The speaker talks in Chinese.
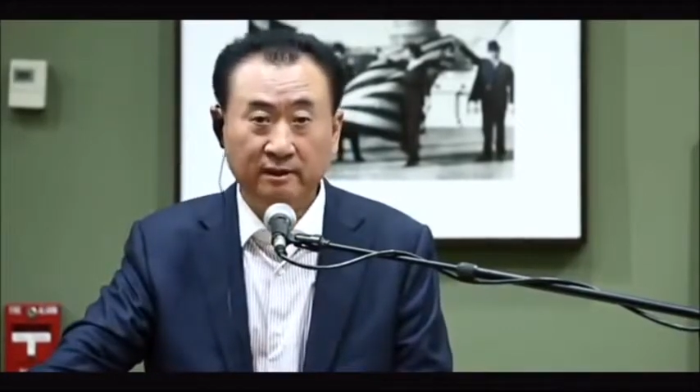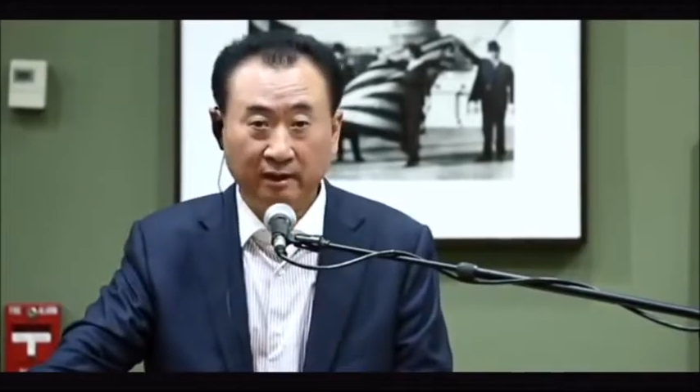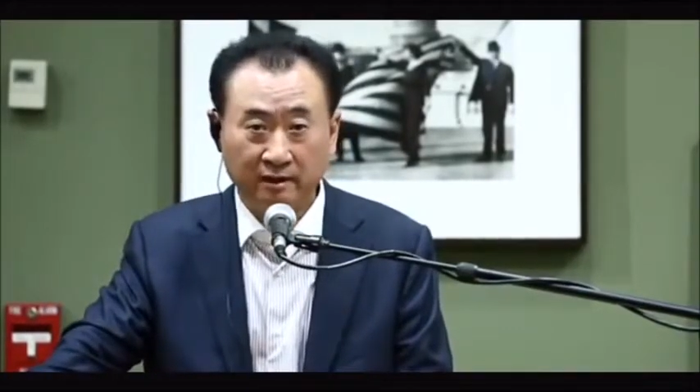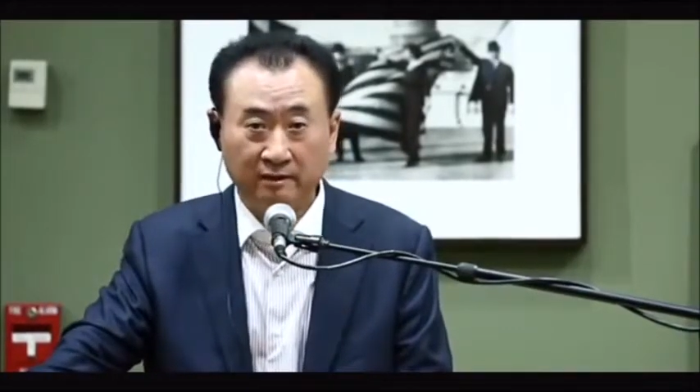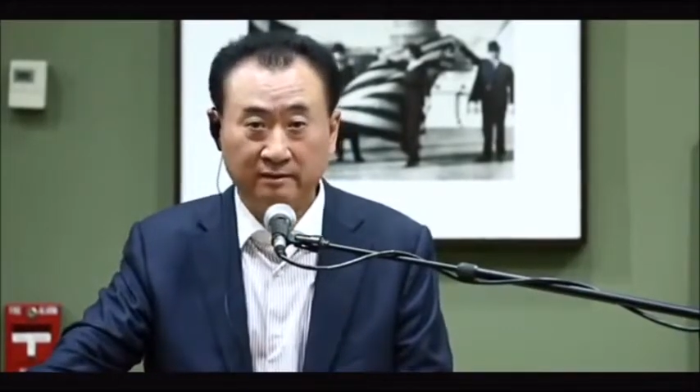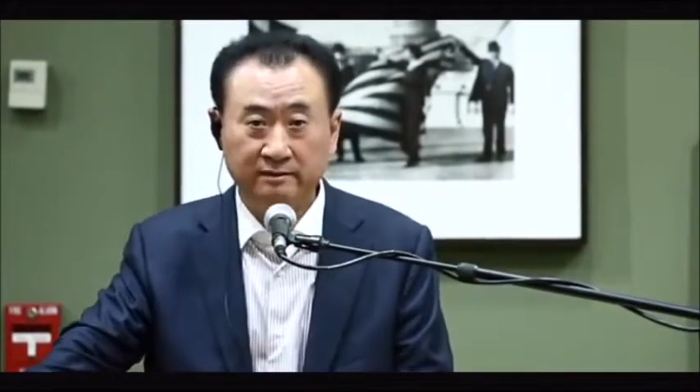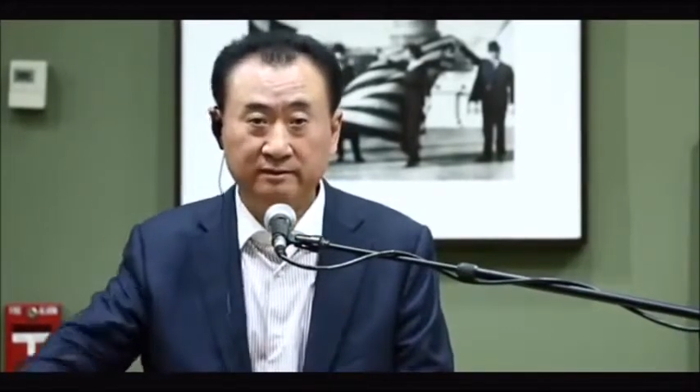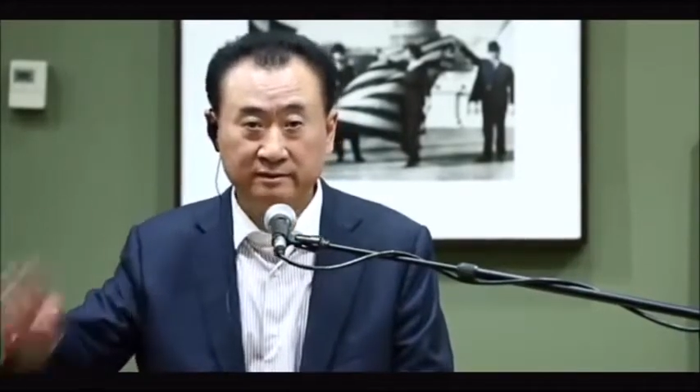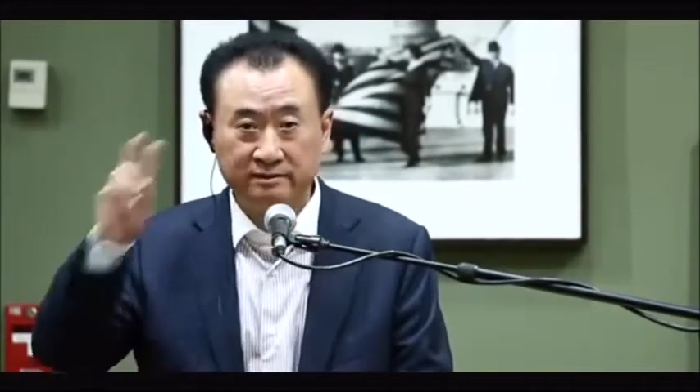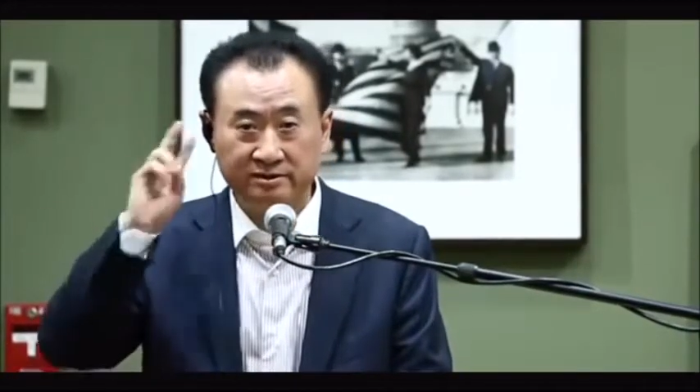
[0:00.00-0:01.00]
二、
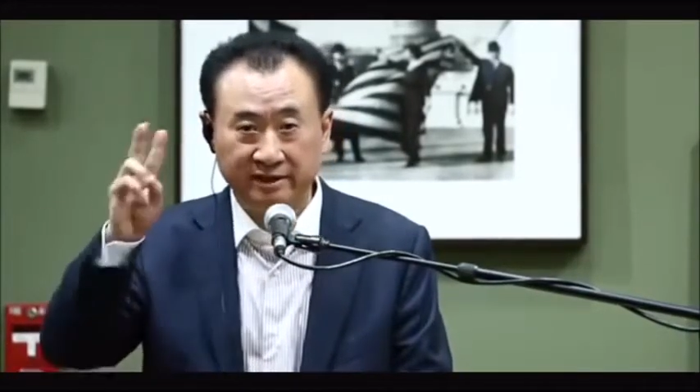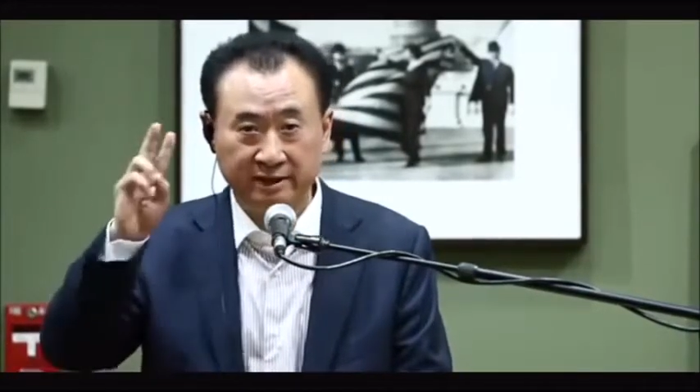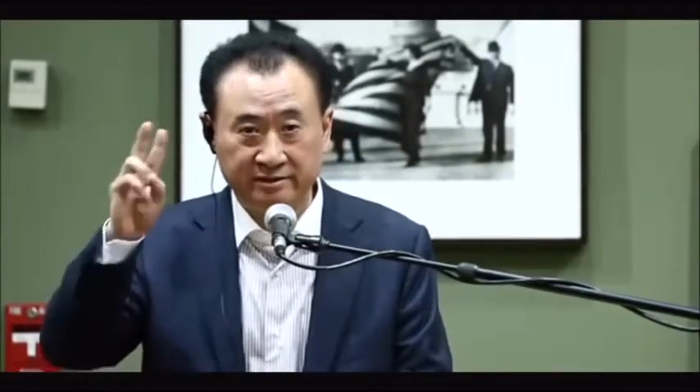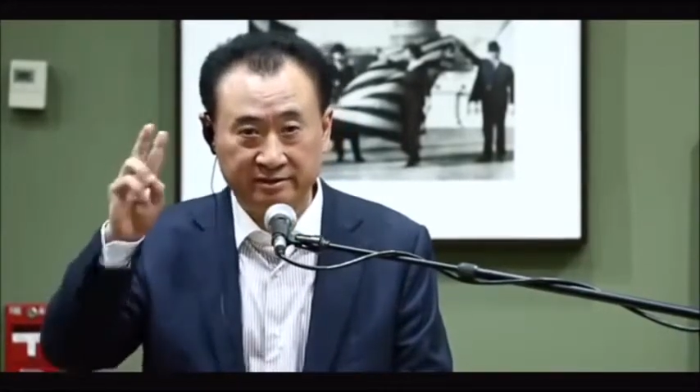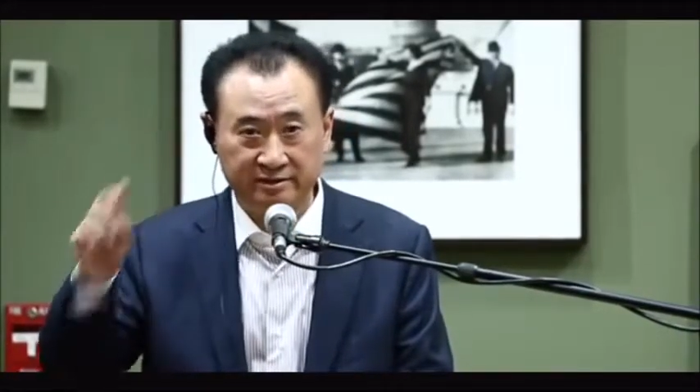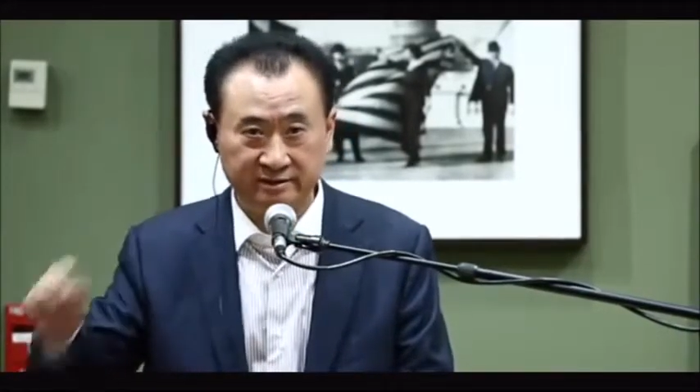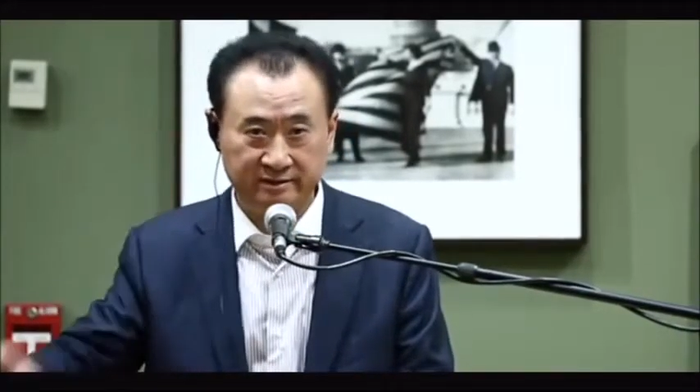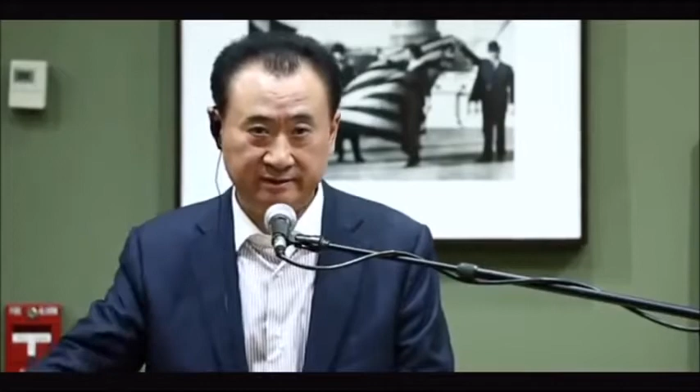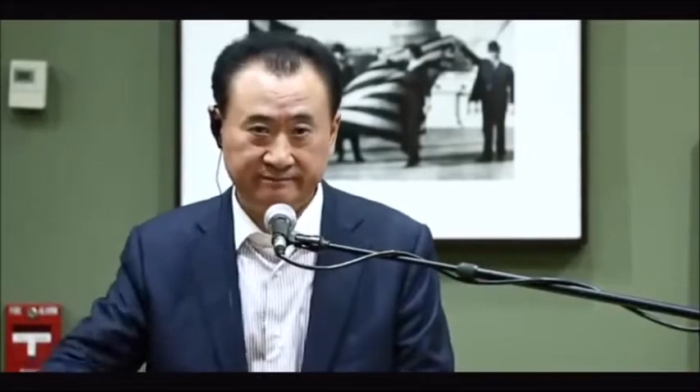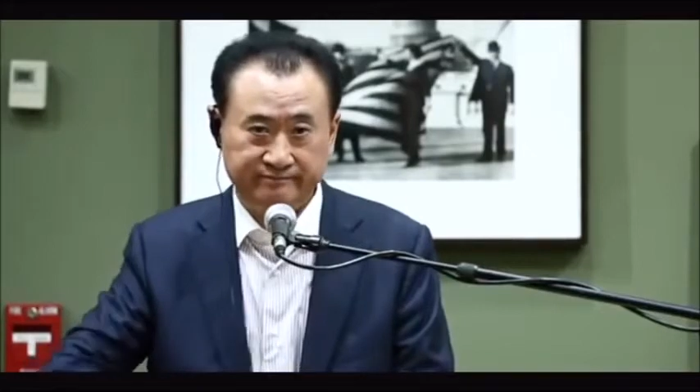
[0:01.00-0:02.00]
坚持精神。